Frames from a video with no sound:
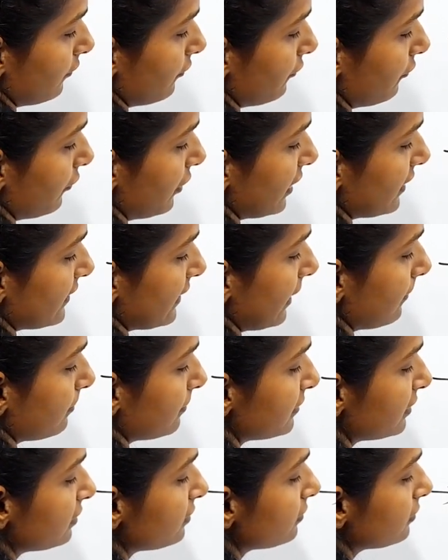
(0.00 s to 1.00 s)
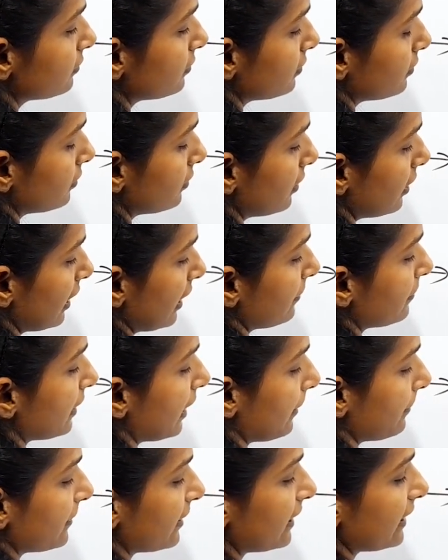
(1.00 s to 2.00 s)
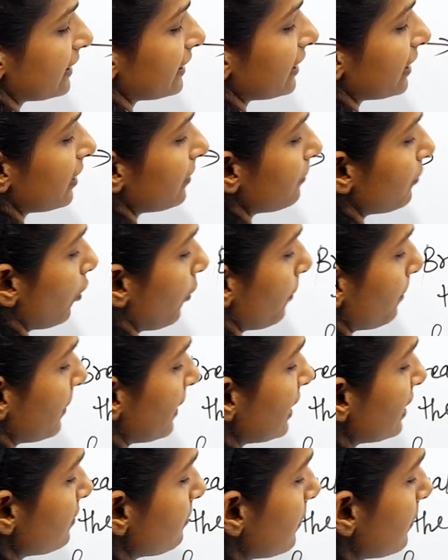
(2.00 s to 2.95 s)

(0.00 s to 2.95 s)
फॉर एग्जाम्पल हम यहाँ पर लेते हैं प्रोपेन